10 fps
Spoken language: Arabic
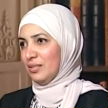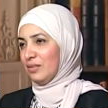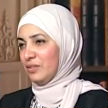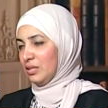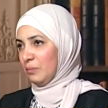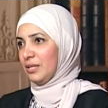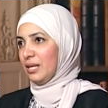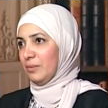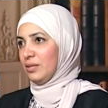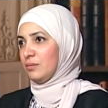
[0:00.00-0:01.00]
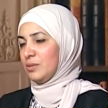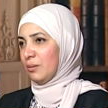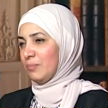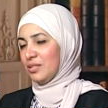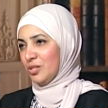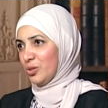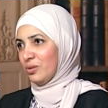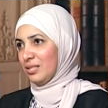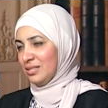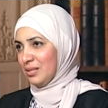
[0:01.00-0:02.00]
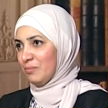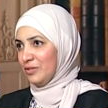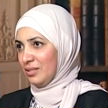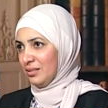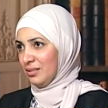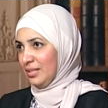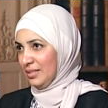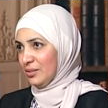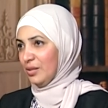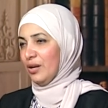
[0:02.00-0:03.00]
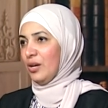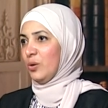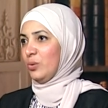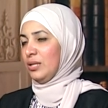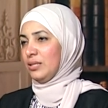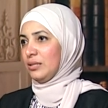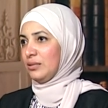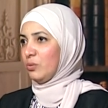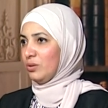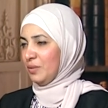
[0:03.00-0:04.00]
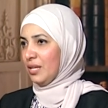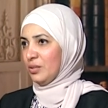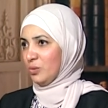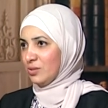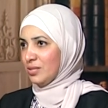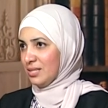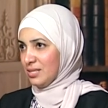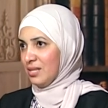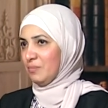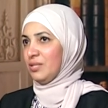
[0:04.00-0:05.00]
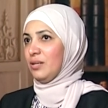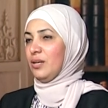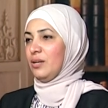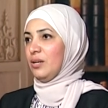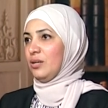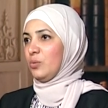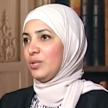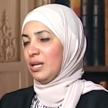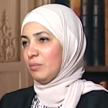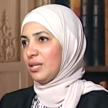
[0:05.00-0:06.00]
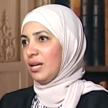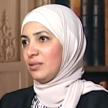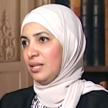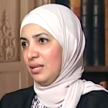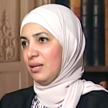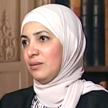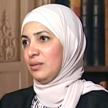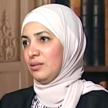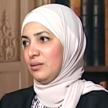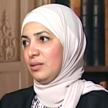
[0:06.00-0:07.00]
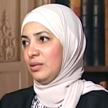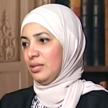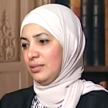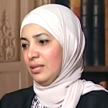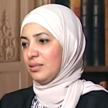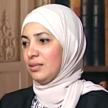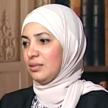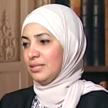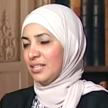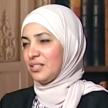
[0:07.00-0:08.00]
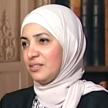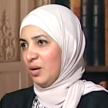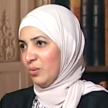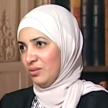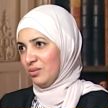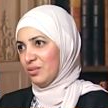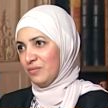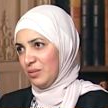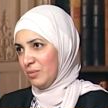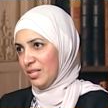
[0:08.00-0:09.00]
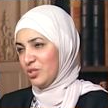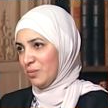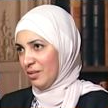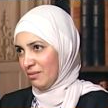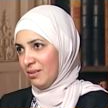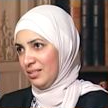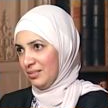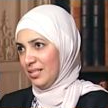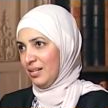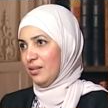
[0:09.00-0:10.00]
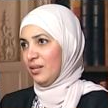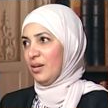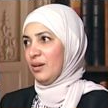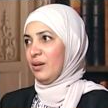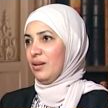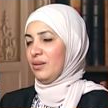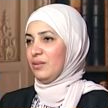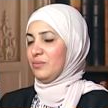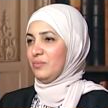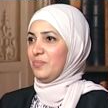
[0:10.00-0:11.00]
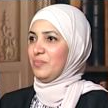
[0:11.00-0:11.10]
لها فضل كبير كمان بسببها انتشر الاسلام في الهند آه. وتدون بها التراث الاسلامي آه، وكمان كانت هي يعني لسان الدعوه الناطق في بلاد شبه القاره الهنديه بس الهند